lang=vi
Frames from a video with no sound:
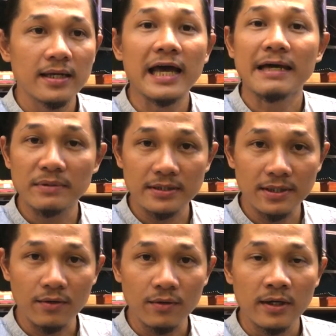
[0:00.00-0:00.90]
20
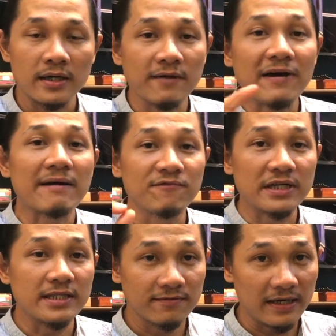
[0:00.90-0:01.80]
triệu cái phạm
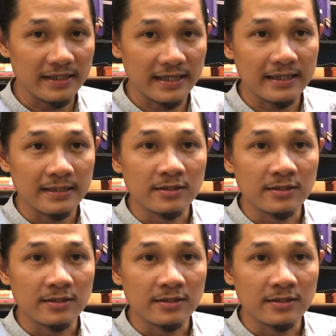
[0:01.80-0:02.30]
vi như vậy nha